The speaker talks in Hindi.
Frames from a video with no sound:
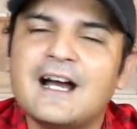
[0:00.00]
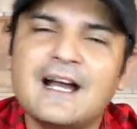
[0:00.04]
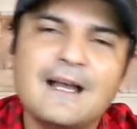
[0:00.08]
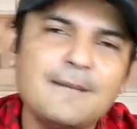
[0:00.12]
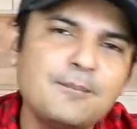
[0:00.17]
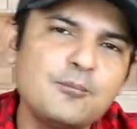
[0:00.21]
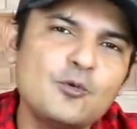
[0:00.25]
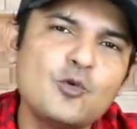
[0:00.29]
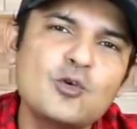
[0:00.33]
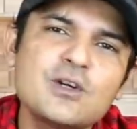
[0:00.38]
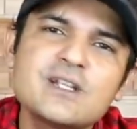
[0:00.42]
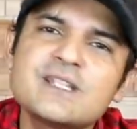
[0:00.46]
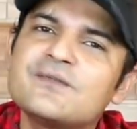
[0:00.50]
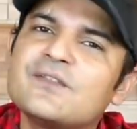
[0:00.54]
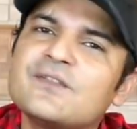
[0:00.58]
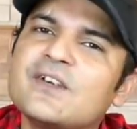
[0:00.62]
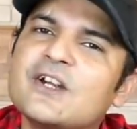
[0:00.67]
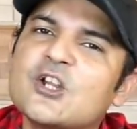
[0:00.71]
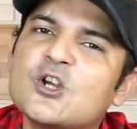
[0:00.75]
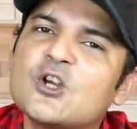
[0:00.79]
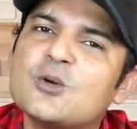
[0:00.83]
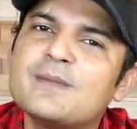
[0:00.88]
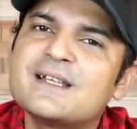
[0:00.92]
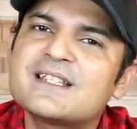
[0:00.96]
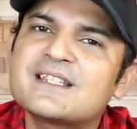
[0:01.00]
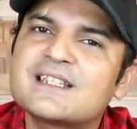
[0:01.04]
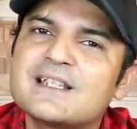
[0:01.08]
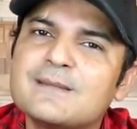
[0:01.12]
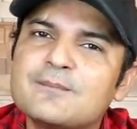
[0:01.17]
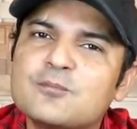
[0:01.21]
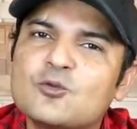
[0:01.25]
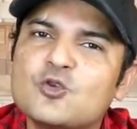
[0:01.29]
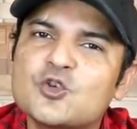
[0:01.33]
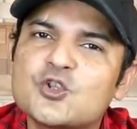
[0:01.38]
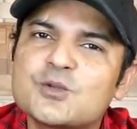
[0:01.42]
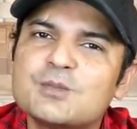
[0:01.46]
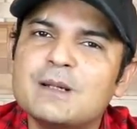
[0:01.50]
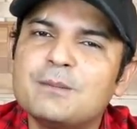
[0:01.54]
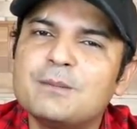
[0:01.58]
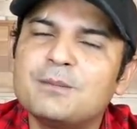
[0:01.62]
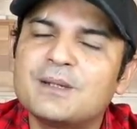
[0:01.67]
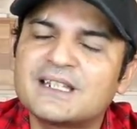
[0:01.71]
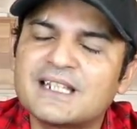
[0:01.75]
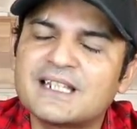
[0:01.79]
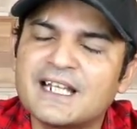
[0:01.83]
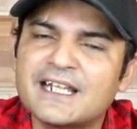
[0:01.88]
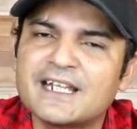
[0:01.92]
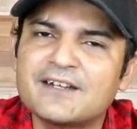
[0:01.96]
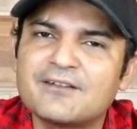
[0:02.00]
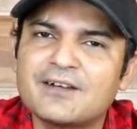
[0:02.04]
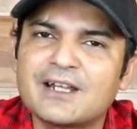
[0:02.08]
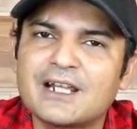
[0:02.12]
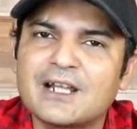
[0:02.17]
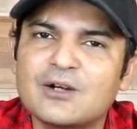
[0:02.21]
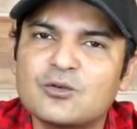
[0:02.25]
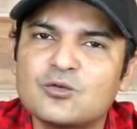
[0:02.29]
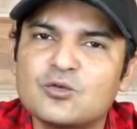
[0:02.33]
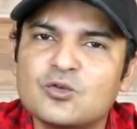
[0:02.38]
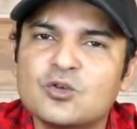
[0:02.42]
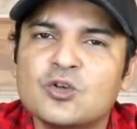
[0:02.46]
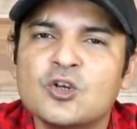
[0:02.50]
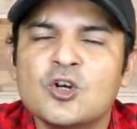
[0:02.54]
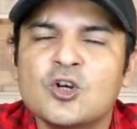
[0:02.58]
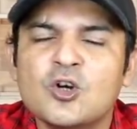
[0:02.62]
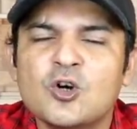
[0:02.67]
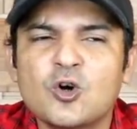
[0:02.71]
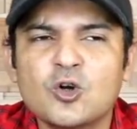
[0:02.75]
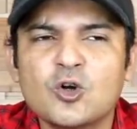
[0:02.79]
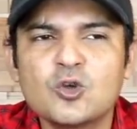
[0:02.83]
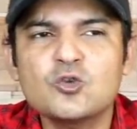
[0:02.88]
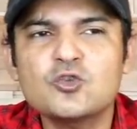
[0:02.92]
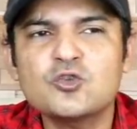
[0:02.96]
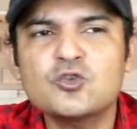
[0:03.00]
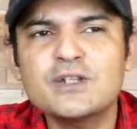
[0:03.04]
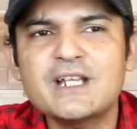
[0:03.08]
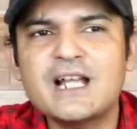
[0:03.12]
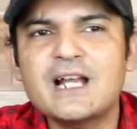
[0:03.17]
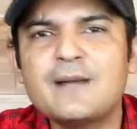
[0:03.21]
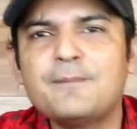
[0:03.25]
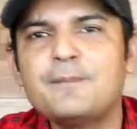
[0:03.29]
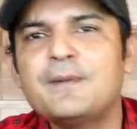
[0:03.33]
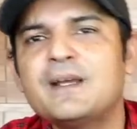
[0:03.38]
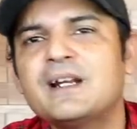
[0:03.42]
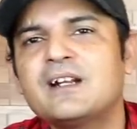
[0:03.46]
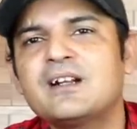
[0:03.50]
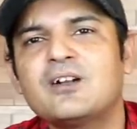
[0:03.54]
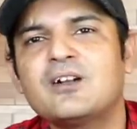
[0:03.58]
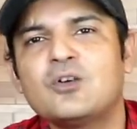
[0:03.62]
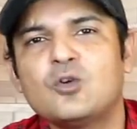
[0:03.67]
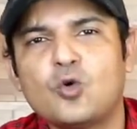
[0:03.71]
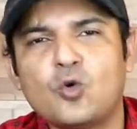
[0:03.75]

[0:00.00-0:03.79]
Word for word: आपको इस वीडियो में सब कुछ मैं बताने वाला हूं और दोस्तों यहां पर